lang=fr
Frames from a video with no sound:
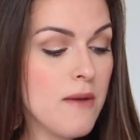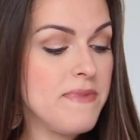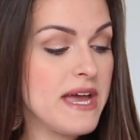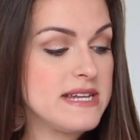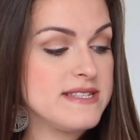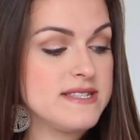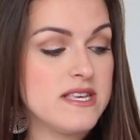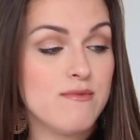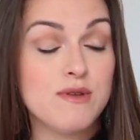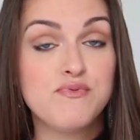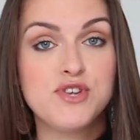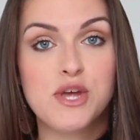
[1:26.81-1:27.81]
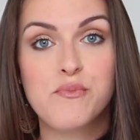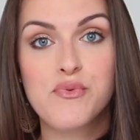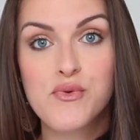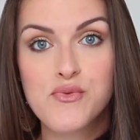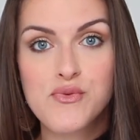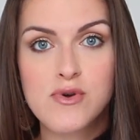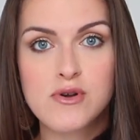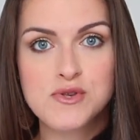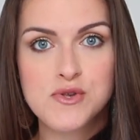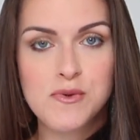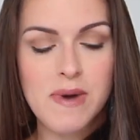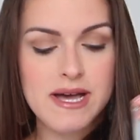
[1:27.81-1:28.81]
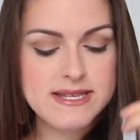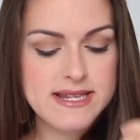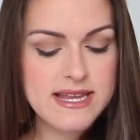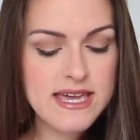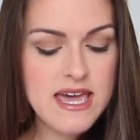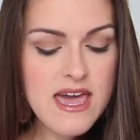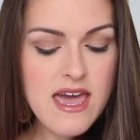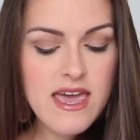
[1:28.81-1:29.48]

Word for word: bien lisible et puis j'aime beaucoup ce bracelet